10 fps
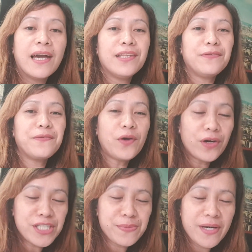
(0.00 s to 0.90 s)
And of
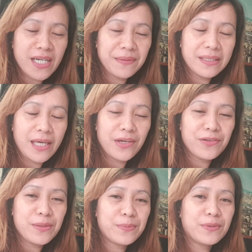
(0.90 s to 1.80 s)
course, maraming thank
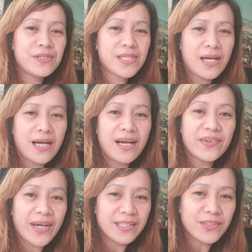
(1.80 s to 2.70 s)
you din po sa
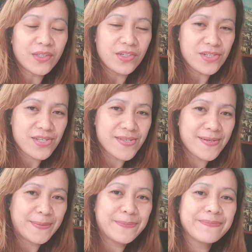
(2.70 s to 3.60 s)
Red Cross.